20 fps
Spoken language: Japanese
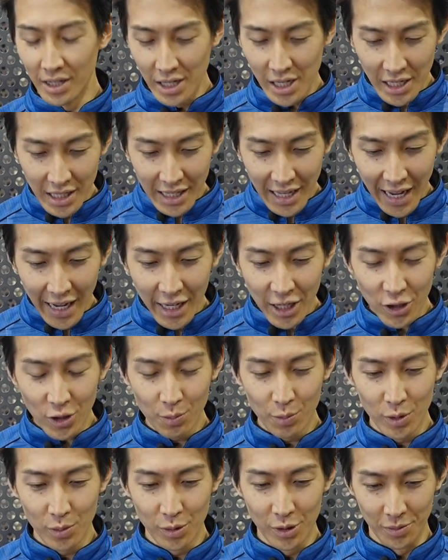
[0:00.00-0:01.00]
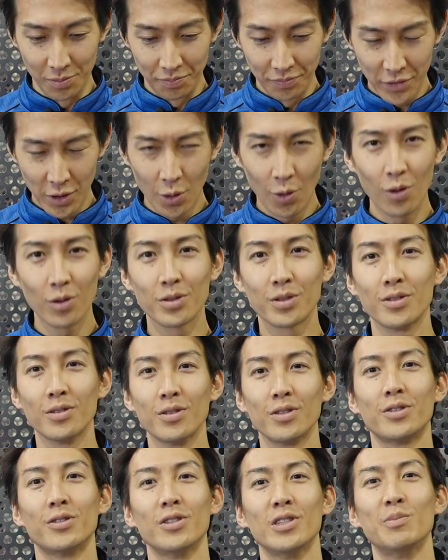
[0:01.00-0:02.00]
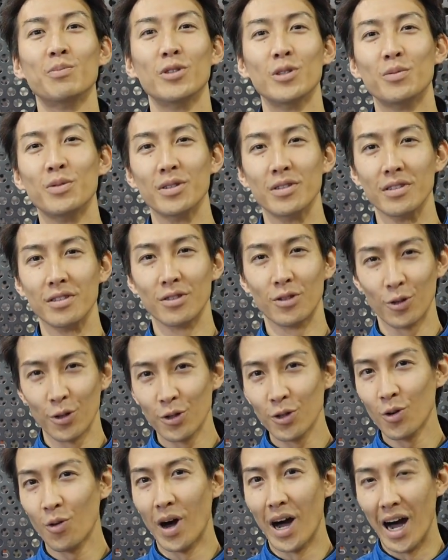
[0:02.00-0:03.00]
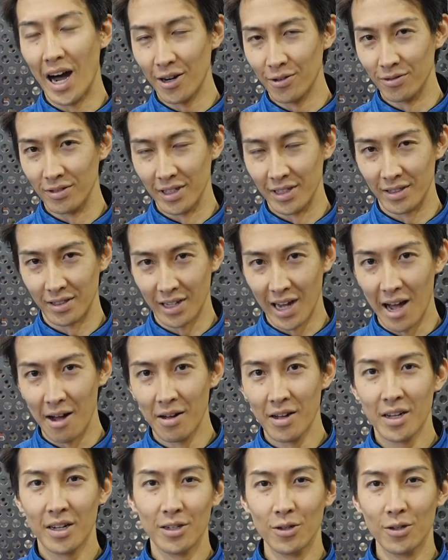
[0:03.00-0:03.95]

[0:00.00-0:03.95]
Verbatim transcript: 似ている部分共通する部分というのはあるんですが